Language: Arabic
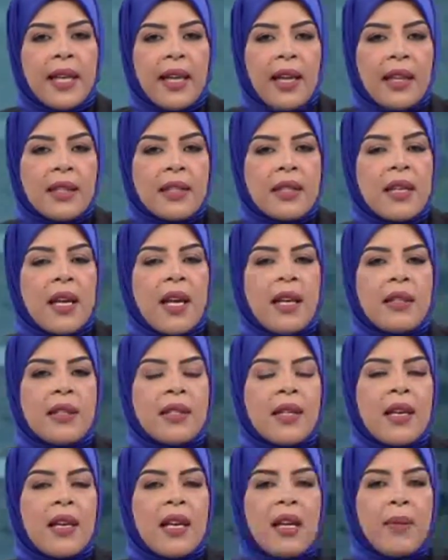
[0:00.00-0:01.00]
غسان
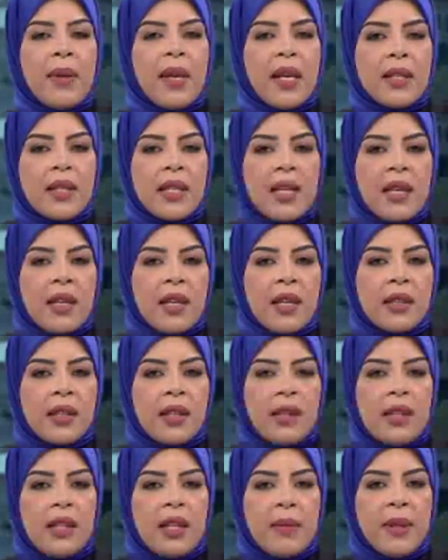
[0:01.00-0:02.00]
سلامة زيارة
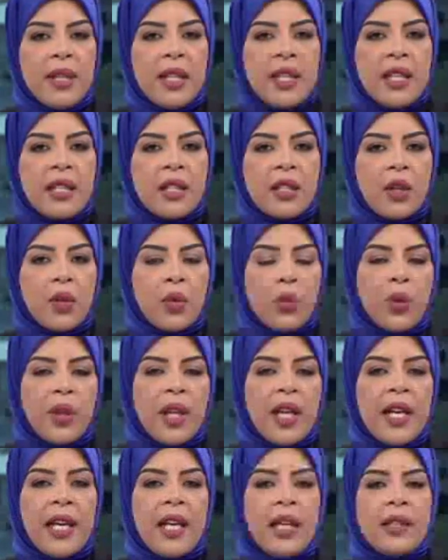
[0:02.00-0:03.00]
إلى مدينة ترهونة